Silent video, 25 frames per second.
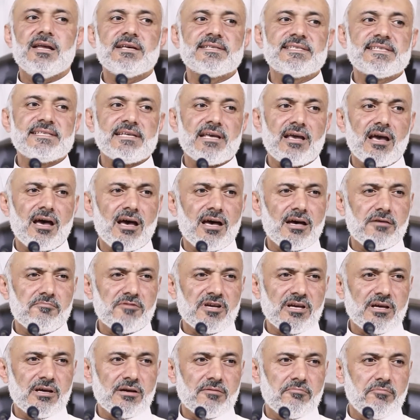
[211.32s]

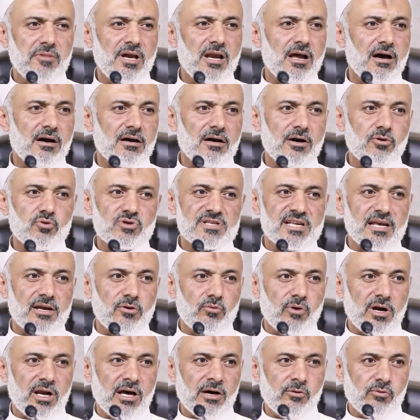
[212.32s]
السهام بلا قوس
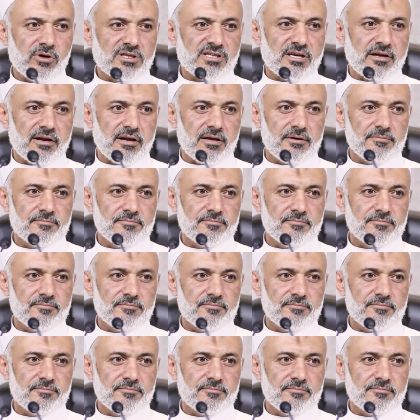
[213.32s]
ولا وتر